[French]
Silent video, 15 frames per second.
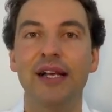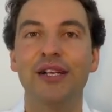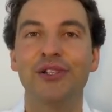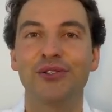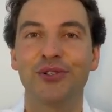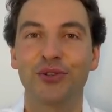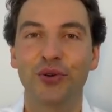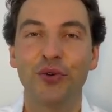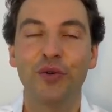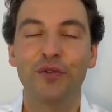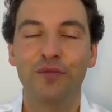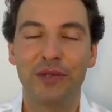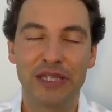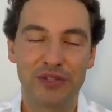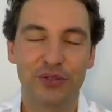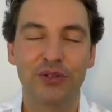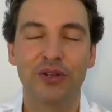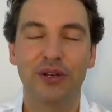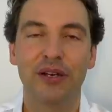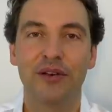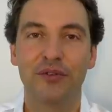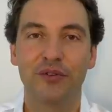se trouve, bien
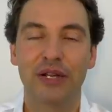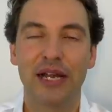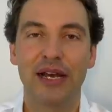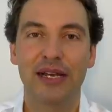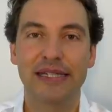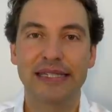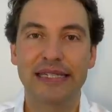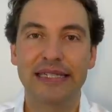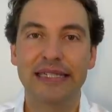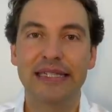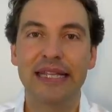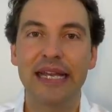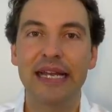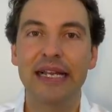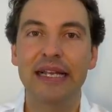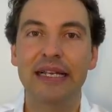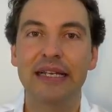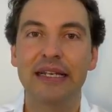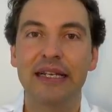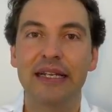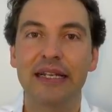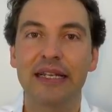sûr, voilà, c'est elle